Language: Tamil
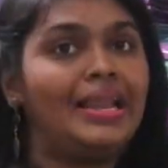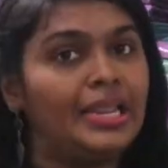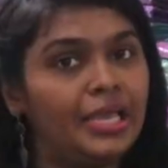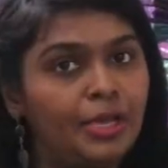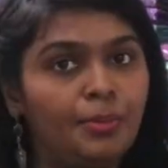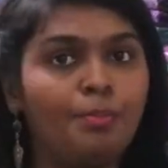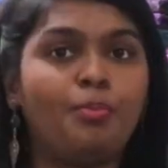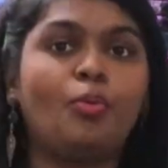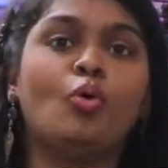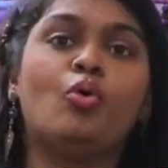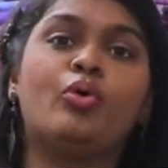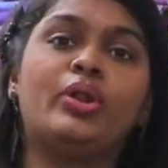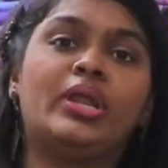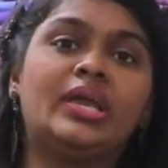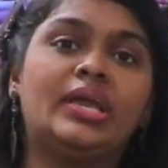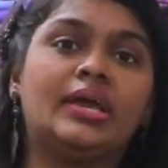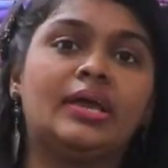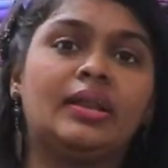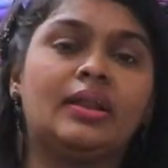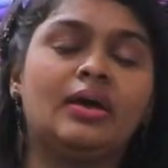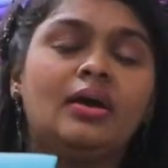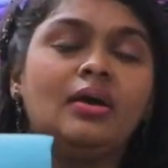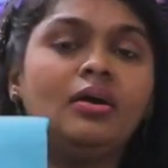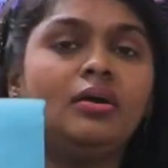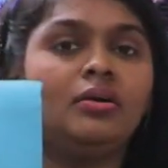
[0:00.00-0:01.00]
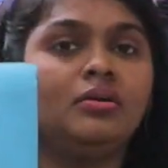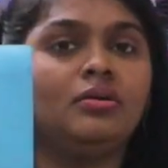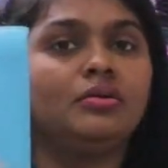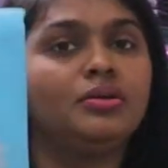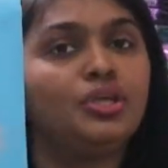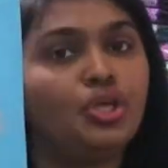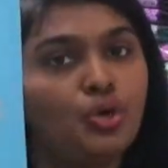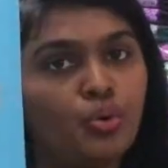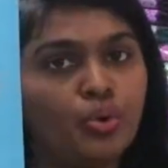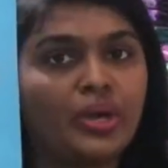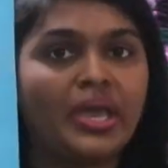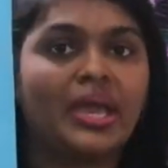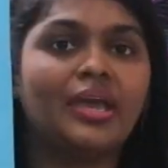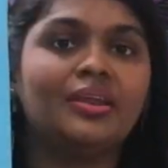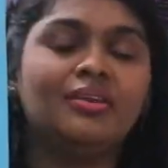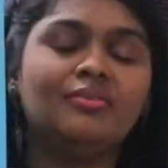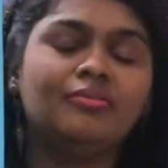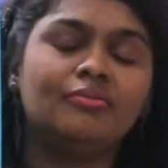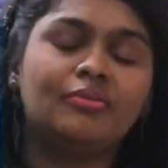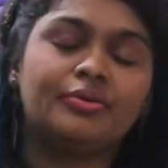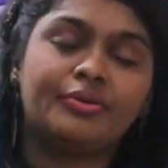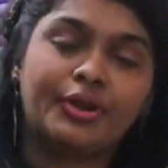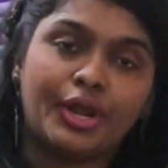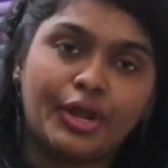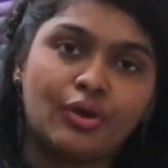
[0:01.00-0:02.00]
வேலைக்கு போகிறீங்கன்னா யூ கேன்
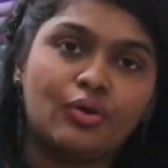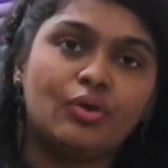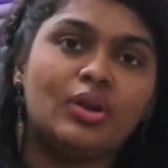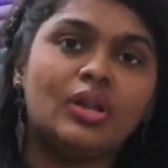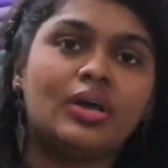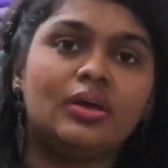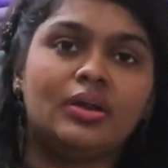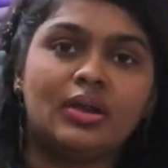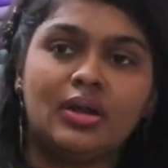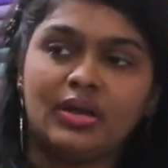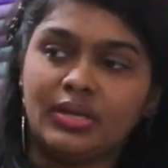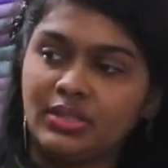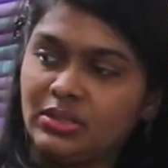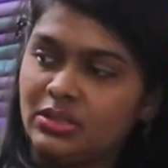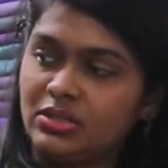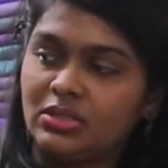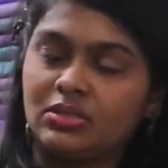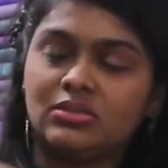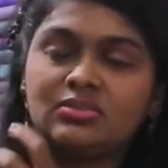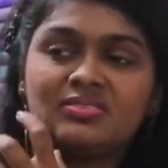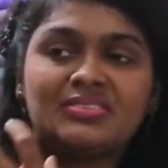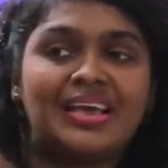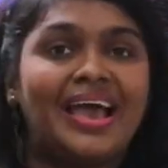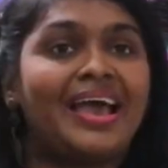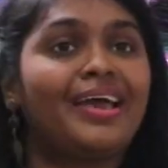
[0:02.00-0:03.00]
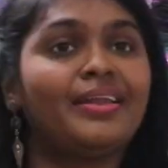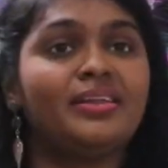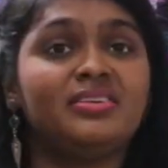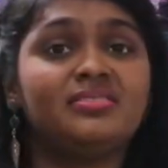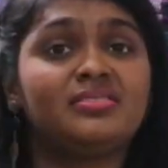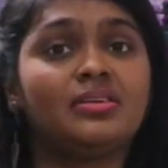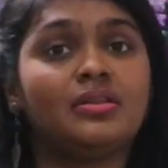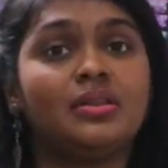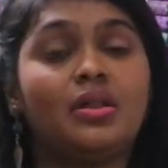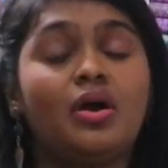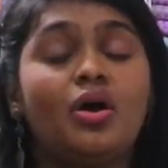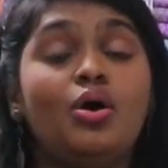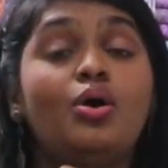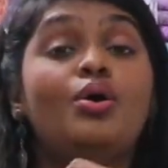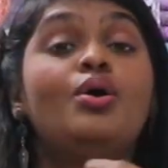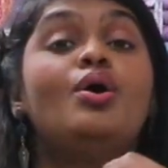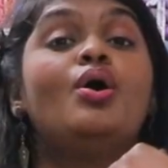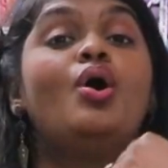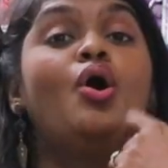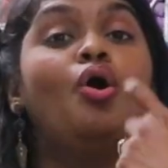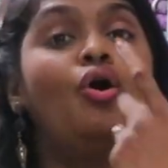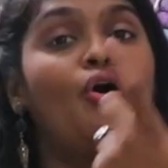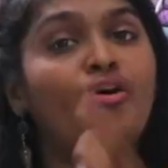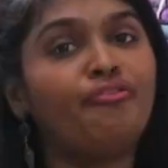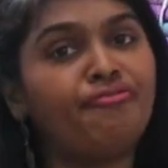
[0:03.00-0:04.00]
ரெகுலராக இந்த சாரீஸ் எல்லாம்
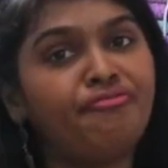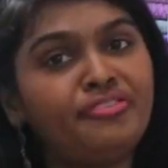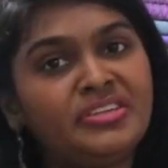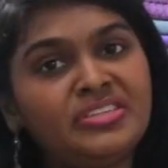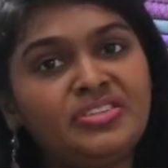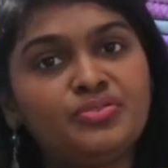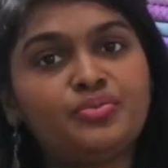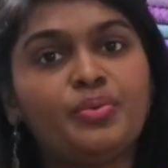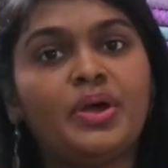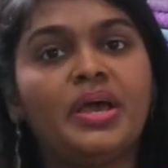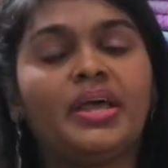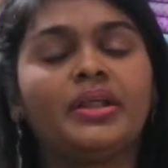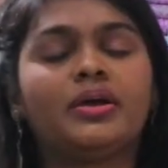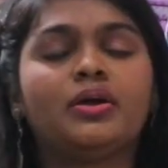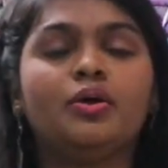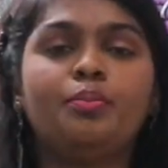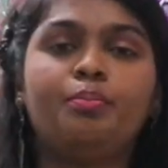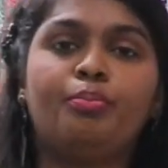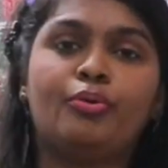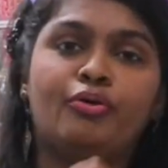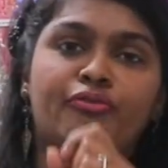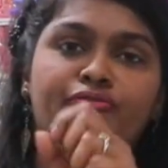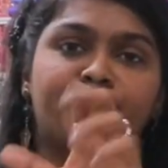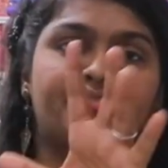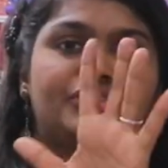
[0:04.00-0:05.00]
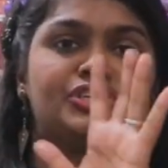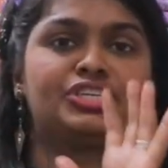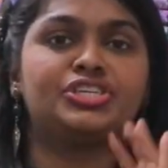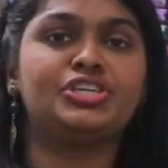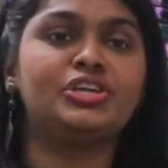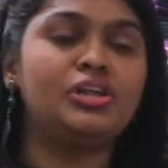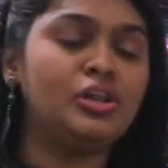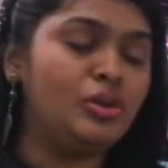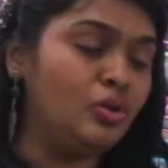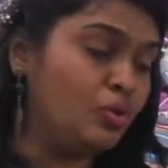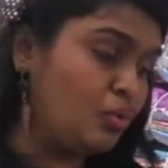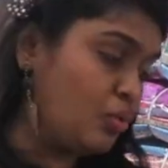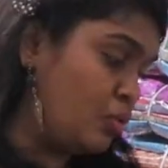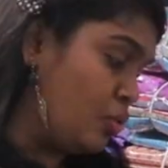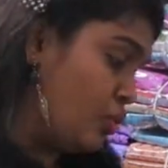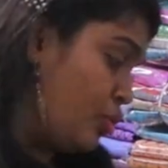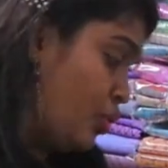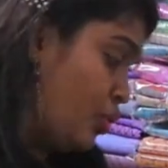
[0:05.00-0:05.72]
ஆஃபீஸ் வேர்க்கு ப்ரொஃபஷ்னல் லுக்